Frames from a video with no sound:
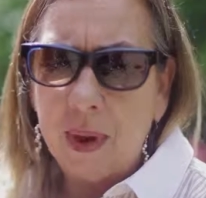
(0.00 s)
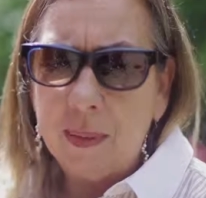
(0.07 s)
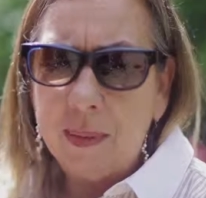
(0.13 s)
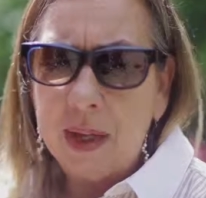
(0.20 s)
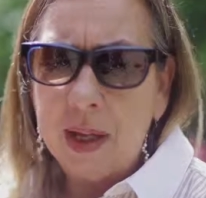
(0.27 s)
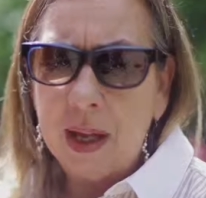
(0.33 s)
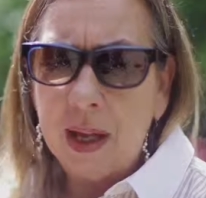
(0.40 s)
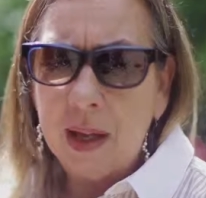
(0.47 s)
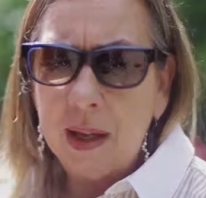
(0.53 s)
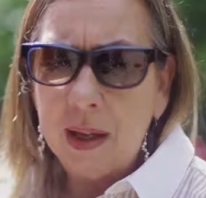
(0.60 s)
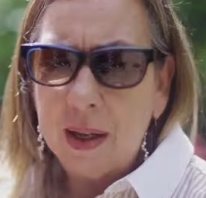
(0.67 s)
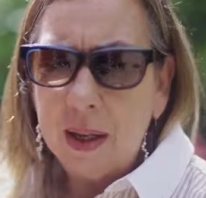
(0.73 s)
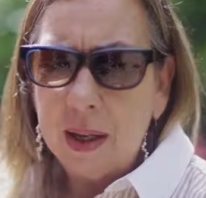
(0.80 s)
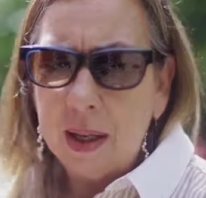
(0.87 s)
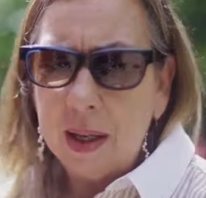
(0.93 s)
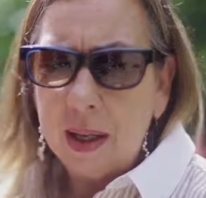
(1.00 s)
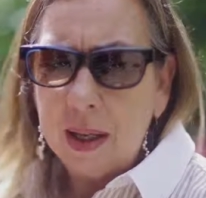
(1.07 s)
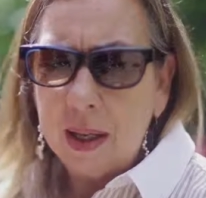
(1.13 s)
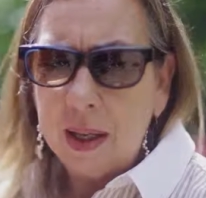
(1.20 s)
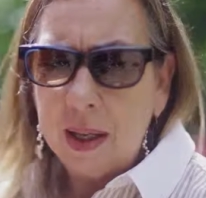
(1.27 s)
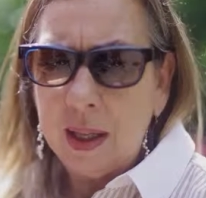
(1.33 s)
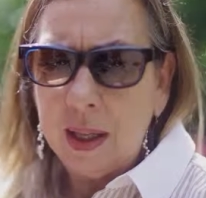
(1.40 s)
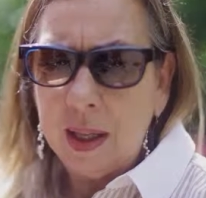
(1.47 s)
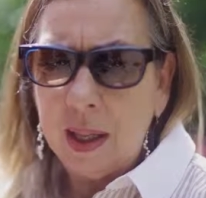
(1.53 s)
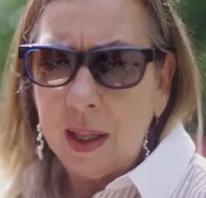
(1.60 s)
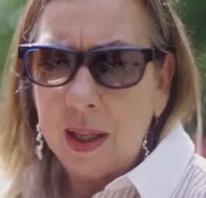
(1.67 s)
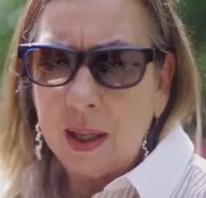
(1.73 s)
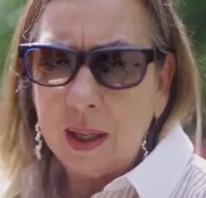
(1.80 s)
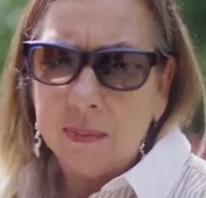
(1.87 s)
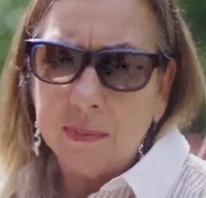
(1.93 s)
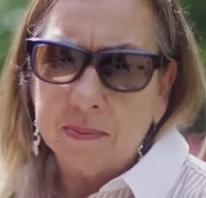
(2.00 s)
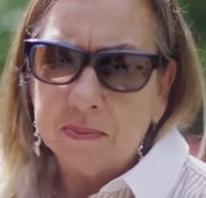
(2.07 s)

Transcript: familia y de